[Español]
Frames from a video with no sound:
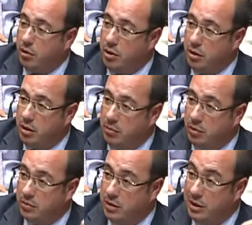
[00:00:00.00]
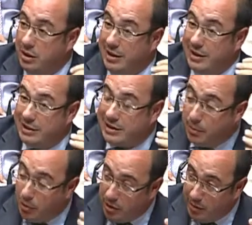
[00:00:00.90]
coincidimos. ¿Se
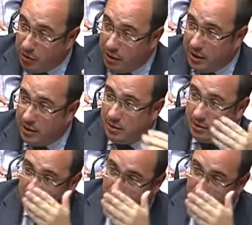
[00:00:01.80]
puede mejorar?